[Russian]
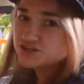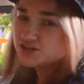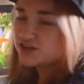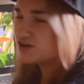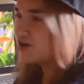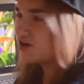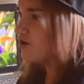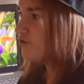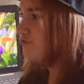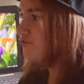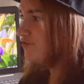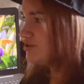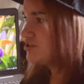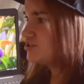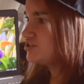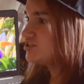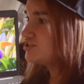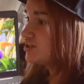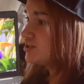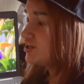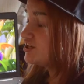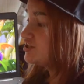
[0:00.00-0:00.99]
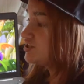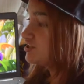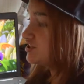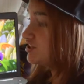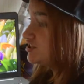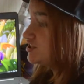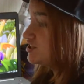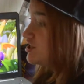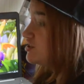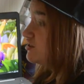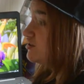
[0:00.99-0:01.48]
такая увесистая, с
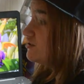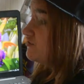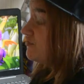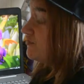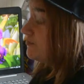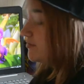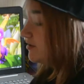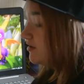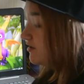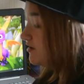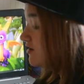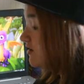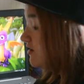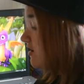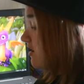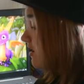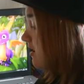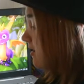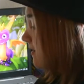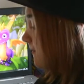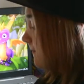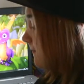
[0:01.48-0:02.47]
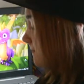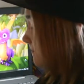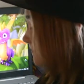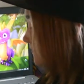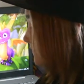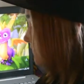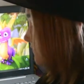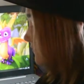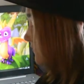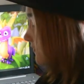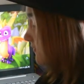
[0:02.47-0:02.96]
резиновыми
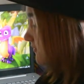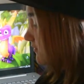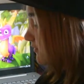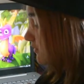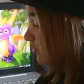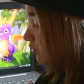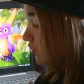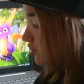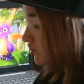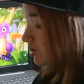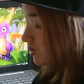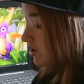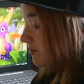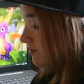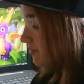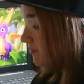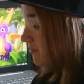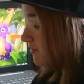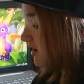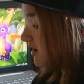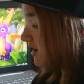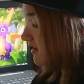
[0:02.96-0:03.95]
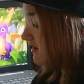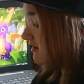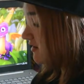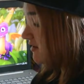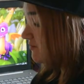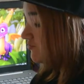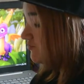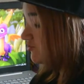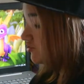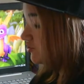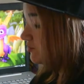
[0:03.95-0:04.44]
ножками
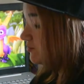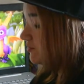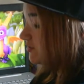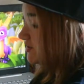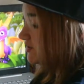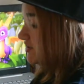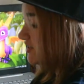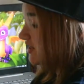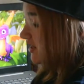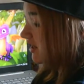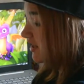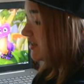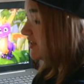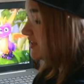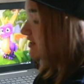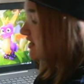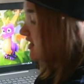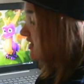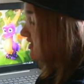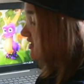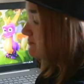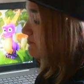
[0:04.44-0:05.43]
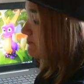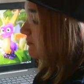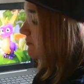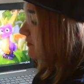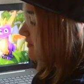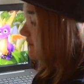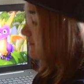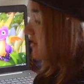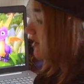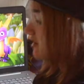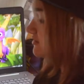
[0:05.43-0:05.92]
маленькими, чтобы серия не скользить по
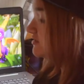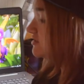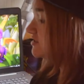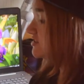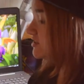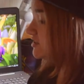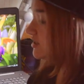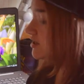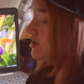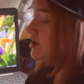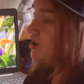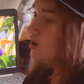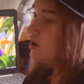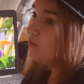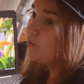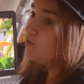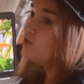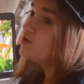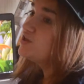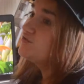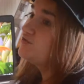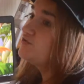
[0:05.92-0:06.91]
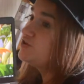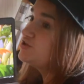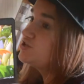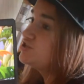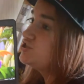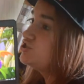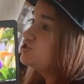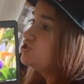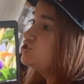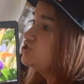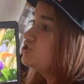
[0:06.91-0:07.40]
поверхности. У него
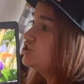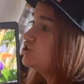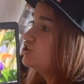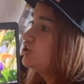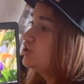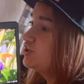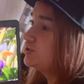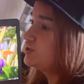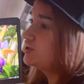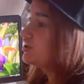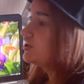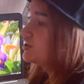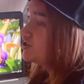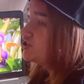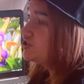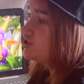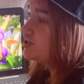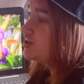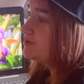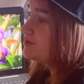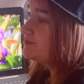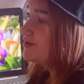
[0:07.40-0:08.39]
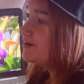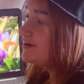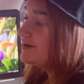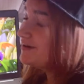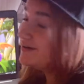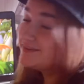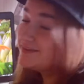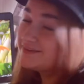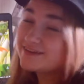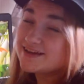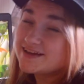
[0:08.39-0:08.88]
четыре
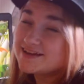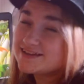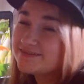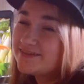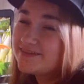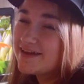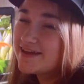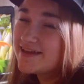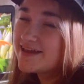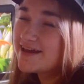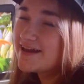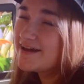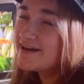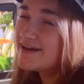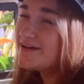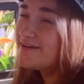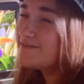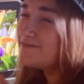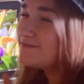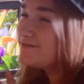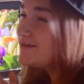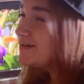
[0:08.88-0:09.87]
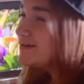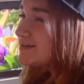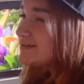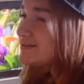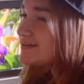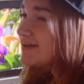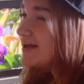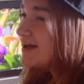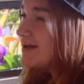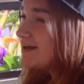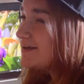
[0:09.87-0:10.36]
режима. Название фиг
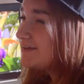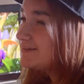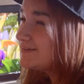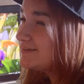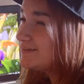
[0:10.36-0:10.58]
знает.